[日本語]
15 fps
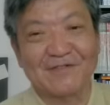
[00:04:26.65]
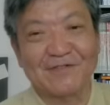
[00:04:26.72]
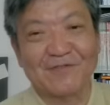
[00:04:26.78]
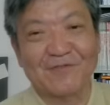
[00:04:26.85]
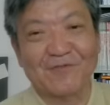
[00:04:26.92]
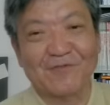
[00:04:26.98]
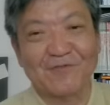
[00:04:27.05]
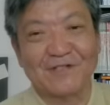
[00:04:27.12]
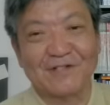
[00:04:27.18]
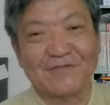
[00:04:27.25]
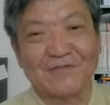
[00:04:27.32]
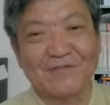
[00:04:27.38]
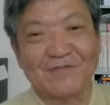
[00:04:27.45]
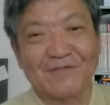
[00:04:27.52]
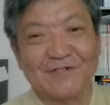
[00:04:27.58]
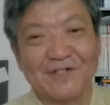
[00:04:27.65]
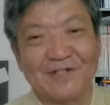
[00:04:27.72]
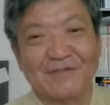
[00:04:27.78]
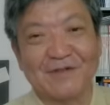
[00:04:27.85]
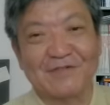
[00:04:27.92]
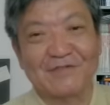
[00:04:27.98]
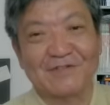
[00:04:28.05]
て強硬策を言
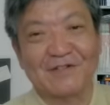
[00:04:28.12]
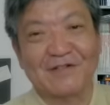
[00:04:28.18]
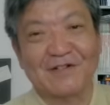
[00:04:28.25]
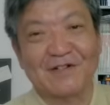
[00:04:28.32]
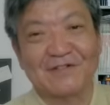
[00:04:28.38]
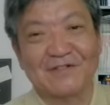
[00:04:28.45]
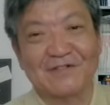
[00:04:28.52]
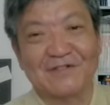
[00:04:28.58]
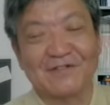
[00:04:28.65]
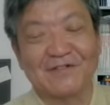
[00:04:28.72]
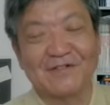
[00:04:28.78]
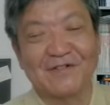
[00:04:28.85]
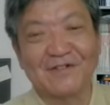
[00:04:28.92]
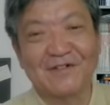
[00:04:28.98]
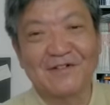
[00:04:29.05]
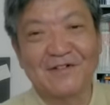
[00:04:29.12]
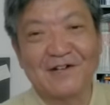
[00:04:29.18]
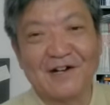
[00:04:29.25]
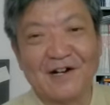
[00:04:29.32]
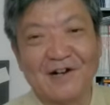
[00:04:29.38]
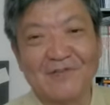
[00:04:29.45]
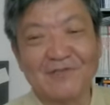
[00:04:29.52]
いまくってるわけですけど
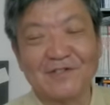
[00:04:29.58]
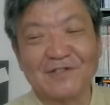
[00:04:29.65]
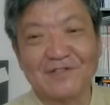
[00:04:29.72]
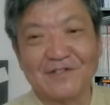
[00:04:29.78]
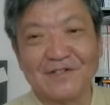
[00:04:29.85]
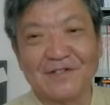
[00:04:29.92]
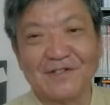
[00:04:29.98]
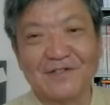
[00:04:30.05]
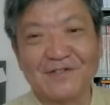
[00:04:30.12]
アホですね